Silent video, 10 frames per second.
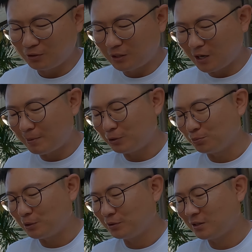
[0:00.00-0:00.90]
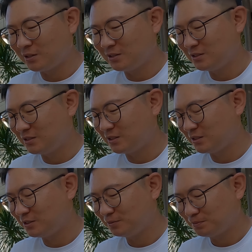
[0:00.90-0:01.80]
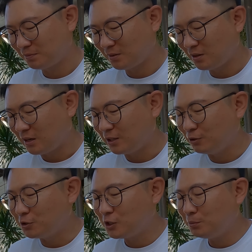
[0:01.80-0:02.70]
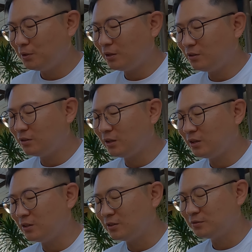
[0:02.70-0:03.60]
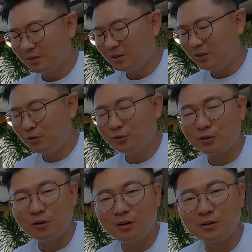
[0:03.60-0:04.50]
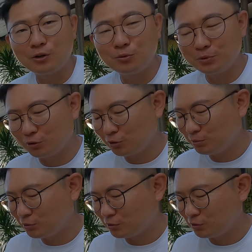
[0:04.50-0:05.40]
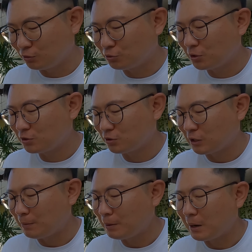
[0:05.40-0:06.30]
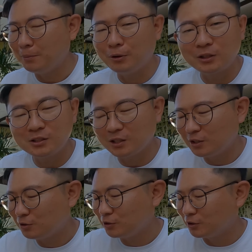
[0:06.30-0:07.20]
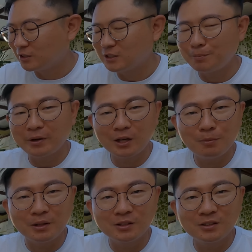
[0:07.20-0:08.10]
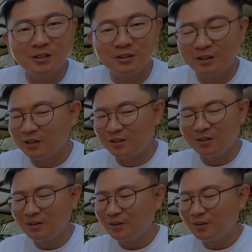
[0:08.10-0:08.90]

현타가 많이 온다 현타가 진짜 아니 열심히 했는데 이런 결과가 나오면 여러분들은 어떻겠어요 아마 마음이 와닿지 않을 거예요 영상 300개를 만든다는 게